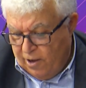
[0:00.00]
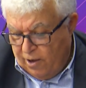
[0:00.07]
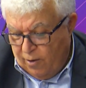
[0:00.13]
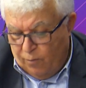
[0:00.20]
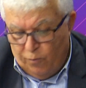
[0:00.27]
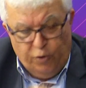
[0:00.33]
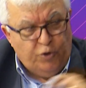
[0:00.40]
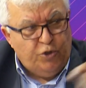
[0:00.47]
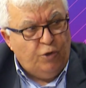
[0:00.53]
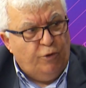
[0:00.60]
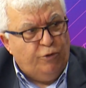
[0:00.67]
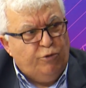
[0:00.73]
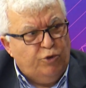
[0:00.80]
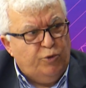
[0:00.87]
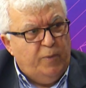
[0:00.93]
Bütçe
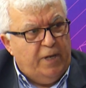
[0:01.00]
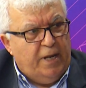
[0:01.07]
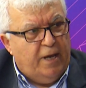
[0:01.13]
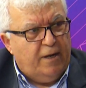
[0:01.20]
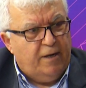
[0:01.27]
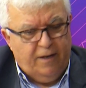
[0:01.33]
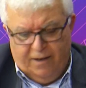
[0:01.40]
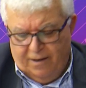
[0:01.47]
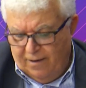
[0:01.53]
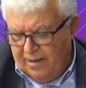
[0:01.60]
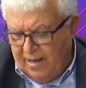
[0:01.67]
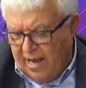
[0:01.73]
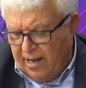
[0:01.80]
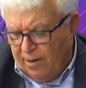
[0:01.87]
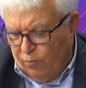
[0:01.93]
30 milyar.
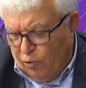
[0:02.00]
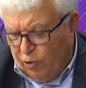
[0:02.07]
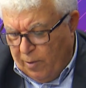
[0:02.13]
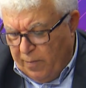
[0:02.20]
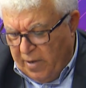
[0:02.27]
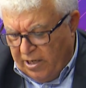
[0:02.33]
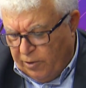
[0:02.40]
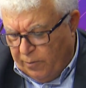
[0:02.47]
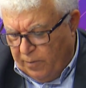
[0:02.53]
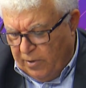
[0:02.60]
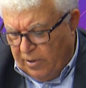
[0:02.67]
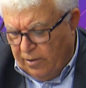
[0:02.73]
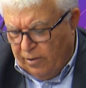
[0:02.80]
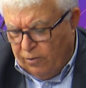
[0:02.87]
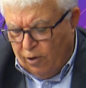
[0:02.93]
Yani burada 5
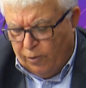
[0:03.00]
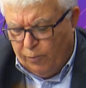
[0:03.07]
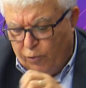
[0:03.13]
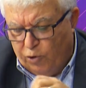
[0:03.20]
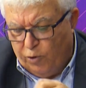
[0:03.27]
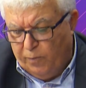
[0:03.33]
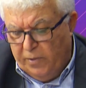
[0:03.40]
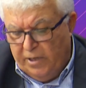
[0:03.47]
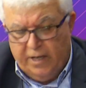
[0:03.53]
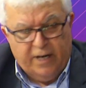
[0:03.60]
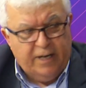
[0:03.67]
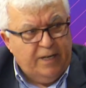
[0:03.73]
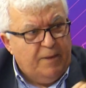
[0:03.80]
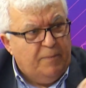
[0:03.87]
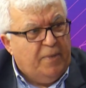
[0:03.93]
4,5 e,
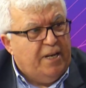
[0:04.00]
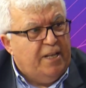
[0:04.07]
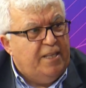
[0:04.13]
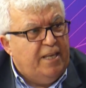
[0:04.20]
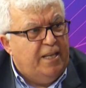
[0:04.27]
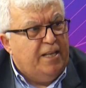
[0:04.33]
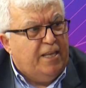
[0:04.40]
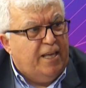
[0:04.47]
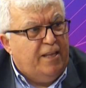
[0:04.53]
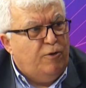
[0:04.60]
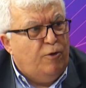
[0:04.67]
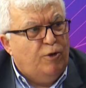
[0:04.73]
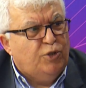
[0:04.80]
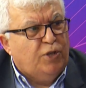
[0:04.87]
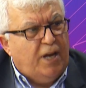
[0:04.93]
milyarını belediyenin kendi
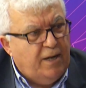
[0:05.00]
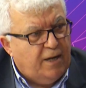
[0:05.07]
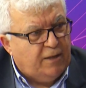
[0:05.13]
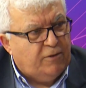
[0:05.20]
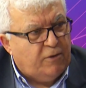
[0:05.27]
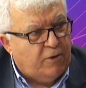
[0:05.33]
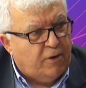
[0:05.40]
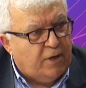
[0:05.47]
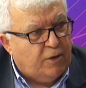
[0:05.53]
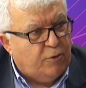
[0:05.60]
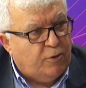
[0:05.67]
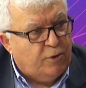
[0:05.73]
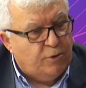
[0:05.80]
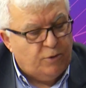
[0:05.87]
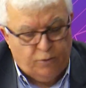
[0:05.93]
öz kaynakları olarak
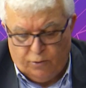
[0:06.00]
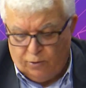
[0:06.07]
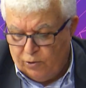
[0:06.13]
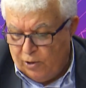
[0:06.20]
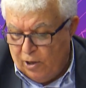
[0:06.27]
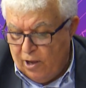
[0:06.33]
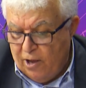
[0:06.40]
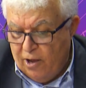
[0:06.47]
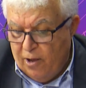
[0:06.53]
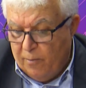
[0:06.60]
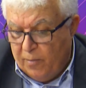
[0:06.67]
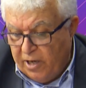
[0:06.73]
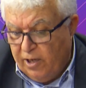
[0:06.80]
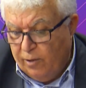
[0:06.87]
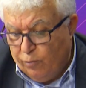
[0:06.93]
görüyorsunuz.
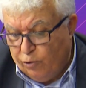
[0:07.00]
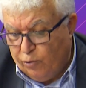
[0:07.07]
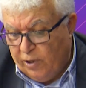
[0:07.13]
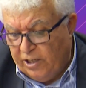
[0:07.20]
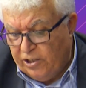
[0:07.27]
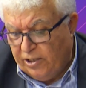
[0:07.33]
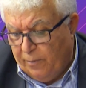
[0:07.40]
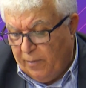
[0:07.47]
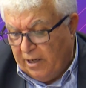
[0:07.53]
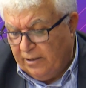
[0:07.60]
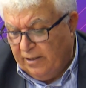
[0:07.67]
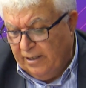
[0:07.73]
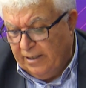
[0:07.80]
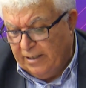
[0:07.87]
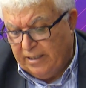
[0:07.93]
Peki bu süreçte
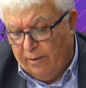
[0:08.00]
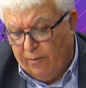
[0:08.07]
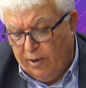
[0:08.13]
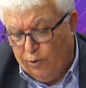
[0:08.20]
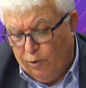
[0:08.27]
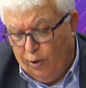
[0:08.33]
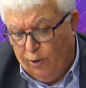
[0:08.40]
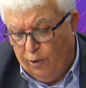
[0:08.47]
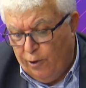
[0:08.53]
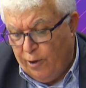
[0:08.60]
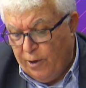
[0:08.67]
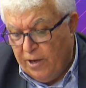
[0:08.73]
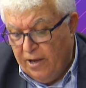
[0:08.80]
baktığınız zaman ne oluyor?